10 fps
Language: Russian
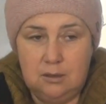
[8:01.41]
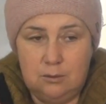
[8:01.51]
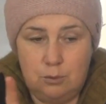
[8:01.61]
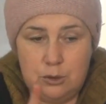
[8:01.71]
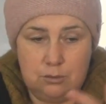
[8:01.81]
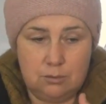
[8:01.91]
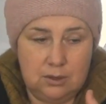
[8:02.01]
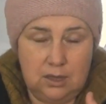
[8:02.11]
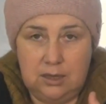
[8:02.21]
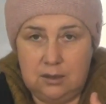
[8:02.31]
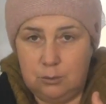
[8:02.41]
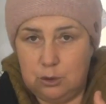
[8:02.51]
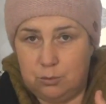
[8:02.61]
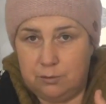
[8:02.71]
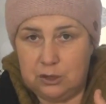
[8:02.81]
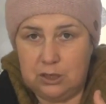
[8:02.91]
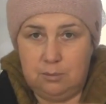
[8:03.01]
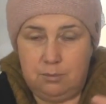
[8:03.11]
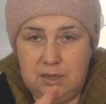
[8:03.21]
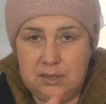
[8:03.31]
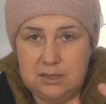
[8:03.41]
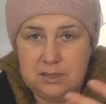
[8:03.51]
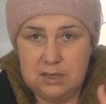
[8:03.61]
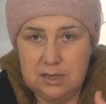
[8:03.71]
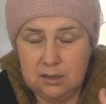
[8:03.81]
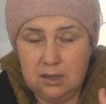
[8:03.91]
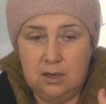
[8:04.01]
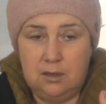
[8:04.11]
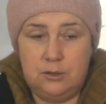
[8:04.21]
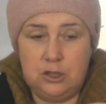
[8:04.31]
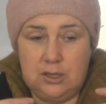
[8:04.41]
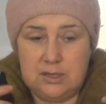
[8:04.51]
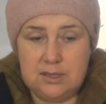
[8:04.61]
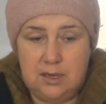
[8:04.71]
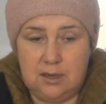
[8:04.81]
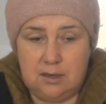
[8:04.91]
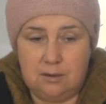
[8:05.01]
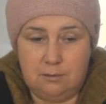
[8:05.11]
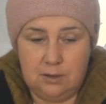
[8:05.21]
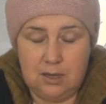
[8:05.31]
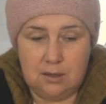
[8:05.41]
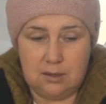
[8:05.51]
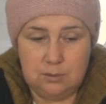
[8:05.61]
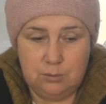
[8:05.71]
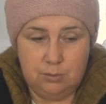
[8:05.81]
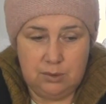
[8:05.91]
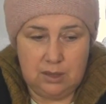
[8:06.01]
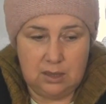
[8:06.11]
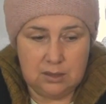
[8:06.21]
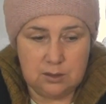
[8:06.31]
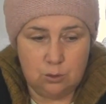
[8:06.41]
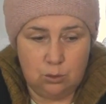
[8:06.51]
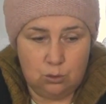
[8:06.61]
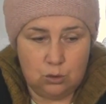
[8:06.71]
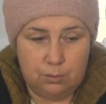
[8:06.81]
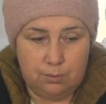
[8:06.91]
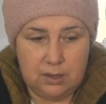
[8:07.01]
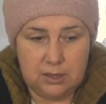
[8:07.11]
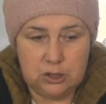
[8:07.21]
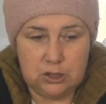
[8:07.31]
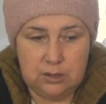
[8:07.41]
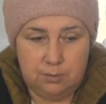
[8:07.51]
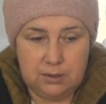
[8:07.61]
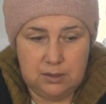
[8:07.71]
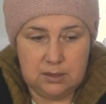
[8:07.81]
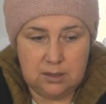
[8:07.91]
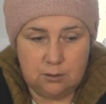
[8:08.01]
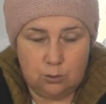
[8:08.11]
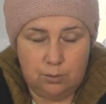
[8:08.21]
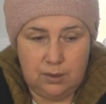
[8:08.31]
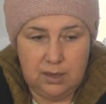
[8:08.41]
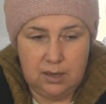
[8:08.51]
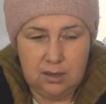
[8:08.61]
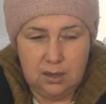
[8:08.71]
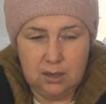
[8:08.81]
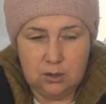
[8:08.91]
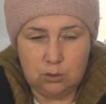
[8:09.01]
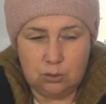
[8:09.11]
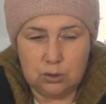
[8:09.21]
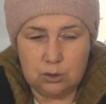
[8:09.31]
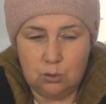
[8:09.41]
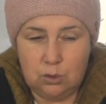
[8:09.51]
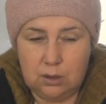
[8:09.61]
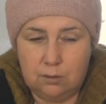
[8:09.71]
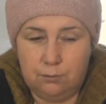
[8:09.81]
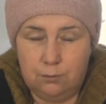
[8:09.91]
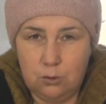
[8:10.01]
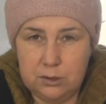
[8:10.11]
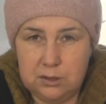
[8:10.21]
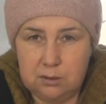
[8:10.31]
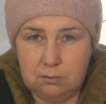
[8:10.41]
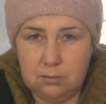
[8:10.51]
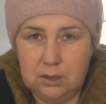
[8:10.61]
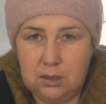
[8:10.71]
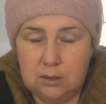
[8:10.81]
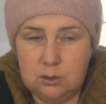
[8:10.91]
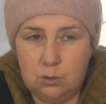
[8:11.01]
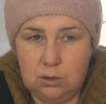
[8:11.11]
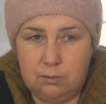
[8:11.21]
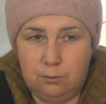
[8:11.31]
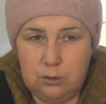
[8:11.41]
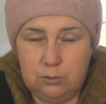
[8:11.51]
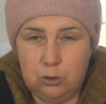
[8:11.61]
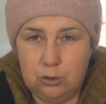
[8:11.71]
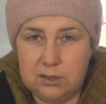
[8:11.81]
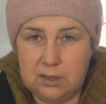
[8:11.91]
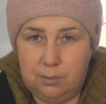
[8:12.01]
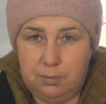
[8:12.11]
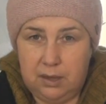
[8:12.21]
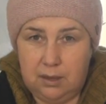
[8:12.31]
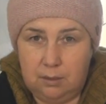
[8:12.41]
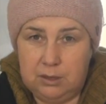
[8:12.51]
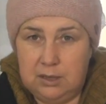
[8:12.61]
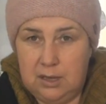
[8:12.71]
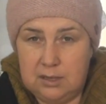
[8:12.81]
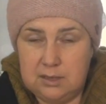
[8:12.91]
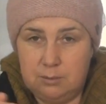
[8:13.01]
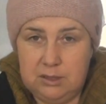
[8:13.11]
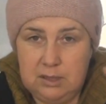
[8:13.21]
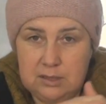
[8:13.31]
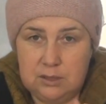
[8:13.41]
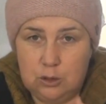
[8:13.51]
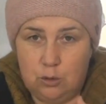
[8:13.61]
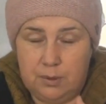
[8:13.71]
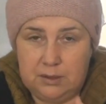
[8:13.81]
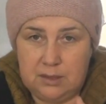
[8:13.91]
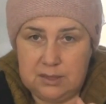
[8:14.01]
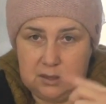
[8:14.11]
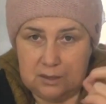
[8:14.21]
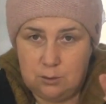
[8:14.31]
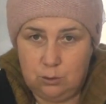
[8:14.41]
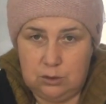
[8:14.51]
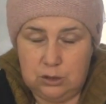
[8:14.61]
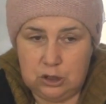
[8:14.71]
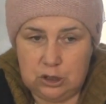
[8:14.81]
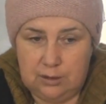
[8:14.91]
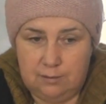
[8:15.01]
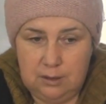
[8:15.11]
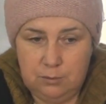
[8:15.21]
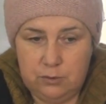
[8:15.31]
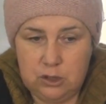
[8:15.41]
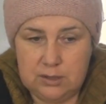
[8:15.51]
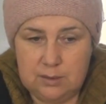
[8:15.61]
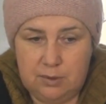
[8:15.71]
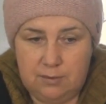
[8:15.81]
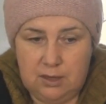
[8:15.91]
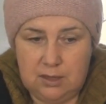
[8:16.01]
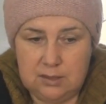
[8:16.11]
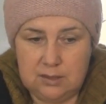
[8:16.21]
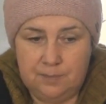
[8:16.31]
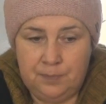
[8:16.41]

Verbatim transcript: ну, в общем, какие там еще повышения, бензин. Вчера солярка в Волгограде мы были, она стоит уже почти 50 рублей, что-то 48 48 что-то с копейками. Самое интересное, что по трассе она стоит дешевле. Мы вчера заправлялись